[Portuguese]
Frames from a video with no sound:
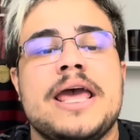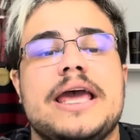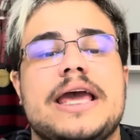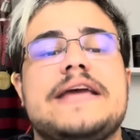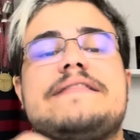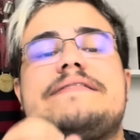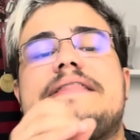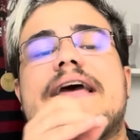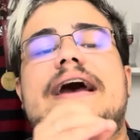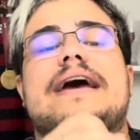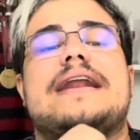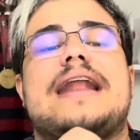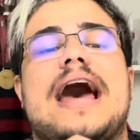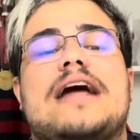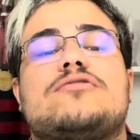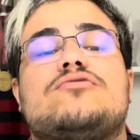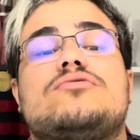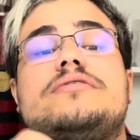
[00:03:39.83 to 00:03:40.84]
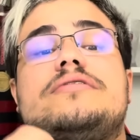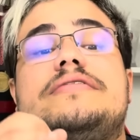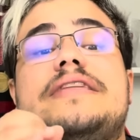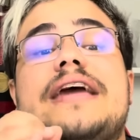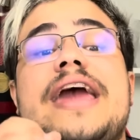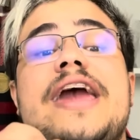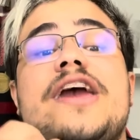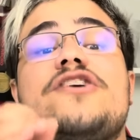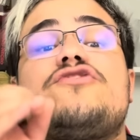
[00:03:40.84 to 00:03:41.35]
internado
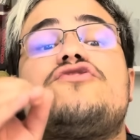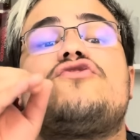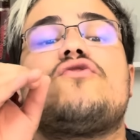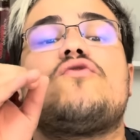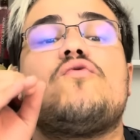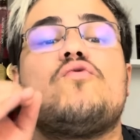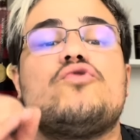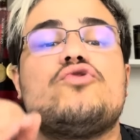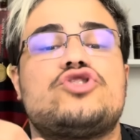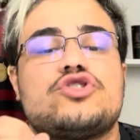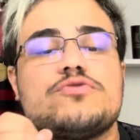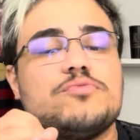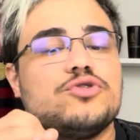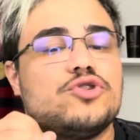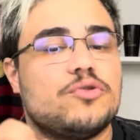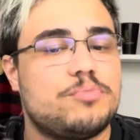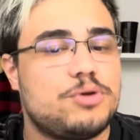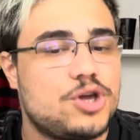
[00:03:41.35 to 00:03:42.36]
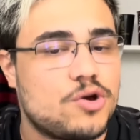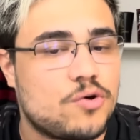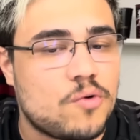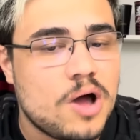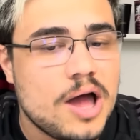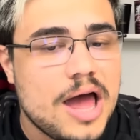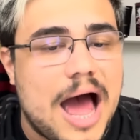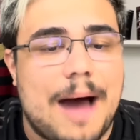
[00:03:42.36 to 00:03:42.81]
desde o último domingo,